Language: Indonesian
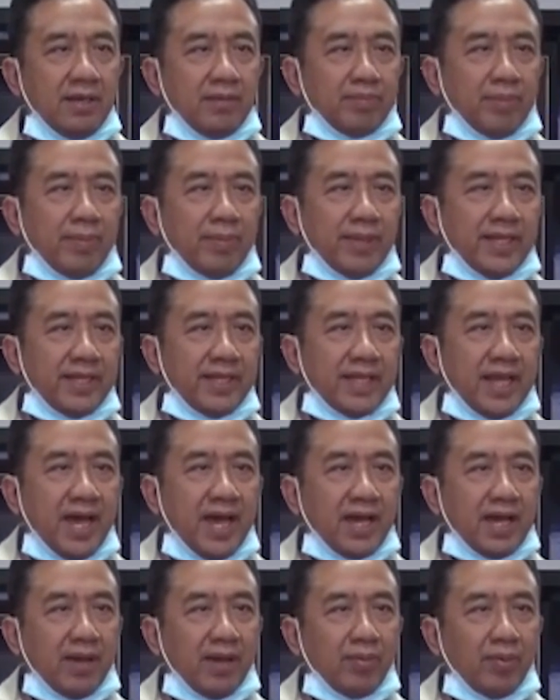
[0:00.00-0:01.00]

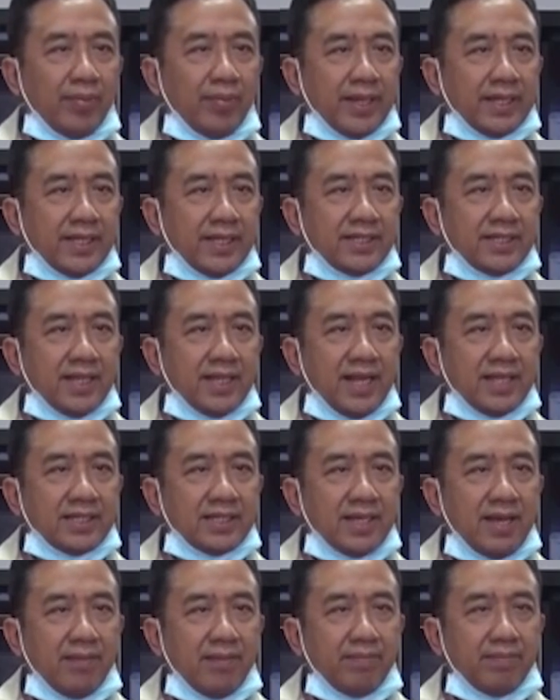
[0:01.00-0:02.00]
Pemerintah Kabupaten
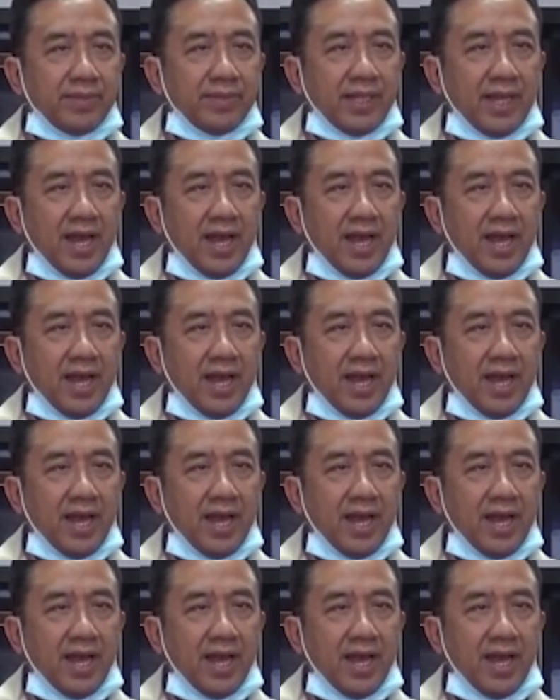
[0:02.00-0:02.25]
Cilacap